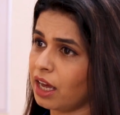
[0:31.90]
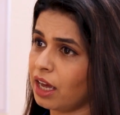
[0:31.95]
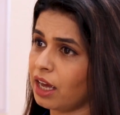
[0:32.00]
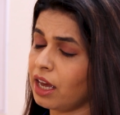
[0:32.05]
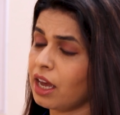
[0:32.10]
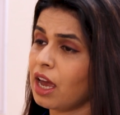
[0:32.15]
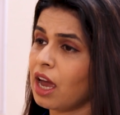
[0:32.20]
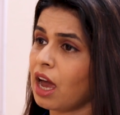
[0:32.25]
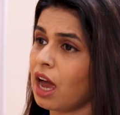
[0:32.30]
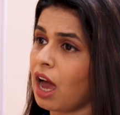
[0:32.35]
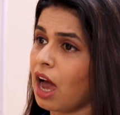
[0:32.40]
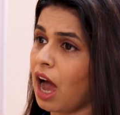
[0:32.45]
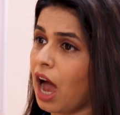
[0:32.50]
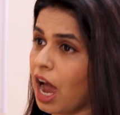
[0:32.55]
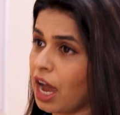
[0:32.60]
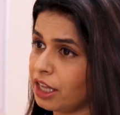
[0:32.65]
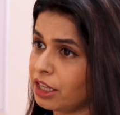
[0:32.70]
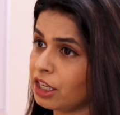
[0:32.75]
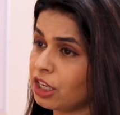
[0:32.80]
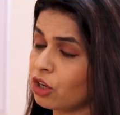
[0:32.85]
है
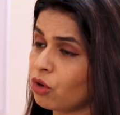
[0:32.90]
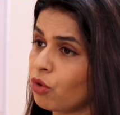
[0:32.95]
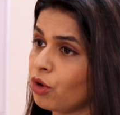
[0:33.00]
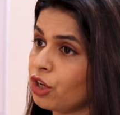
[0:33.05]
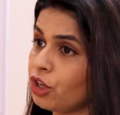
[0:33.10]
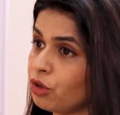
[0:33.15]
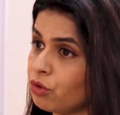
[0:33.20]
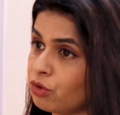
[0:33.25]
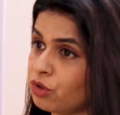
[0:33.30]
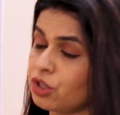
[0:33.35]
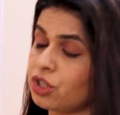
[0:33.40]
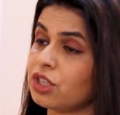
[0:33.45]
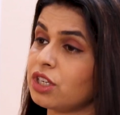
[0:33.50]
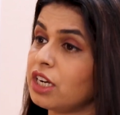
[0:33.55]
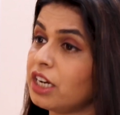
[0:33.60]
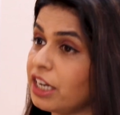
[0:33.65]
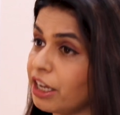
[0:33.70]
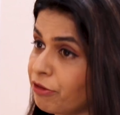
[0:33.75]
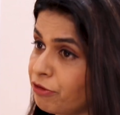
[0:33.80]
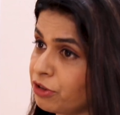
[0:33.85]
आइधर कोई
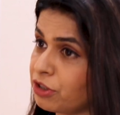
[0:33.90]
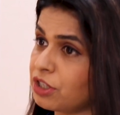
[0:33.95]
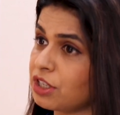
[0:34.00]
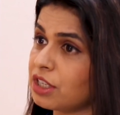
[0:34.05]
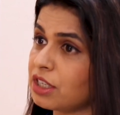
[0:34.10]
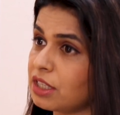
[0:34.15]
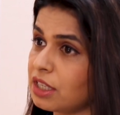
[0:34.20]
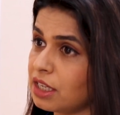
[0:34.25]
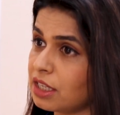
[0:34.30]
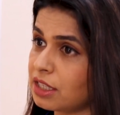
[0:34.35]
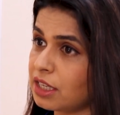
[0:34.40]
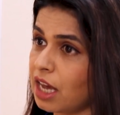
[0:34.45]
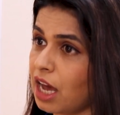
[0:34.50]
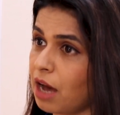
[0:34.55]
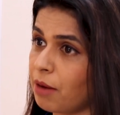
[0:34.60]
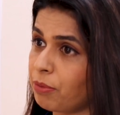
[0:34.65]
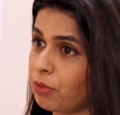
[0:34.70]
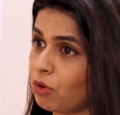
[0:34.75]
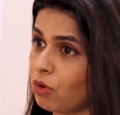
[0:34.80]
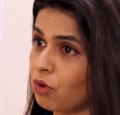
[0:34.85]
न्यूट्रिशनल डेफिशिएंसीज है
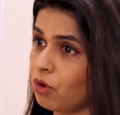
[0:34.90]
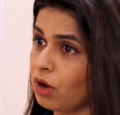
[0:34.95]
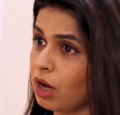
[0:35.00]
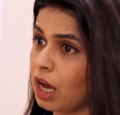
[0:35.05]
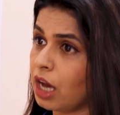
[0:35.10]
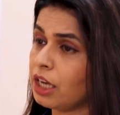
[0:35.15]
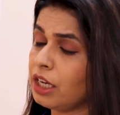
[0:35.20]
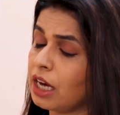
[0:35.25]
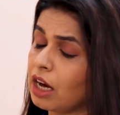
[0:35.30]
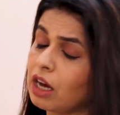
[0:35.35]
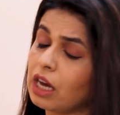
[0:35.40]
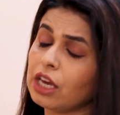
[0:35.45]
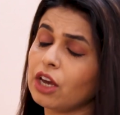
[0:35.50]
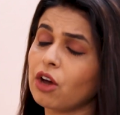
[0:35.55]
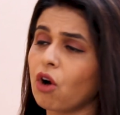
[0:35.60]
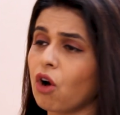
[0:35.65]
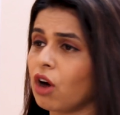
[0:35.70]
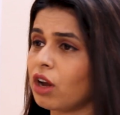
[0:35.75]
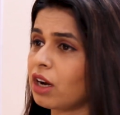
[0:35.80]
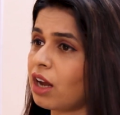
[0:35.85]
आपको या कई
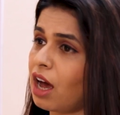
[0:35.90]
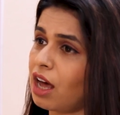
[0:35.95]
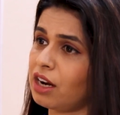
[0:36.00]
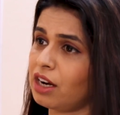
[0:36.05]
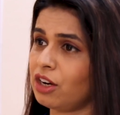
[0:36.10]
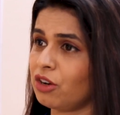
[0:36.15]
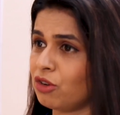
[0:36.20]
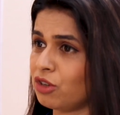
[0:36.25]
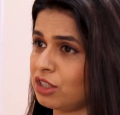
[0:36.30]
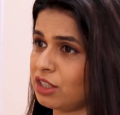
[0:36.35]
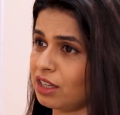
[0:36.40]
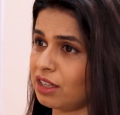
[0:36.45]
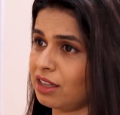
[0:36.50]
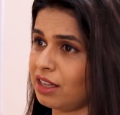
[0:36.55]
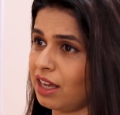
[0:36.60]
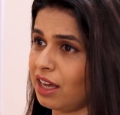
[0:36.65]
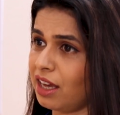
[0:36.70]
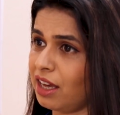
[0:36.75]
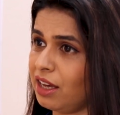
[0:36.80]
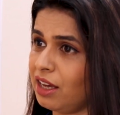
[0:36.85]
और कारण हो
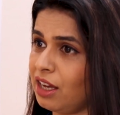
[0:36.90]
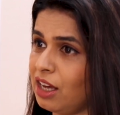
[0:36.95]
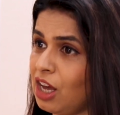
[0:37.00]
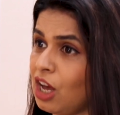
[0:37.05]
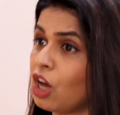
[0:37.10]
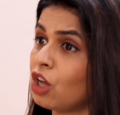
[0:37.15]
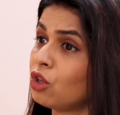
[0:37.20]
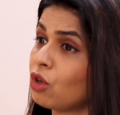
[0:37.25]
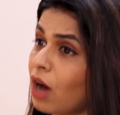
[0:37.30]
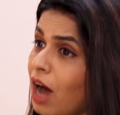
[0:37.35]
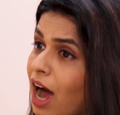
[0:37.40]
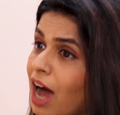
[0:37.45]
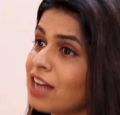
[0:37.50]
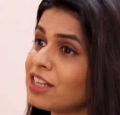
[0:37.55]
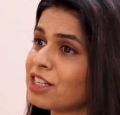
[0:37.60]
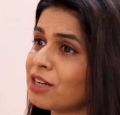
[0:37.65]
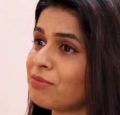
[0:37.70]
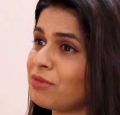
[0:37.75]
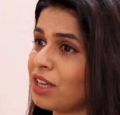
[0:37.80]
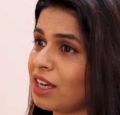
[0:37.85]
सकते हैं तो आज हम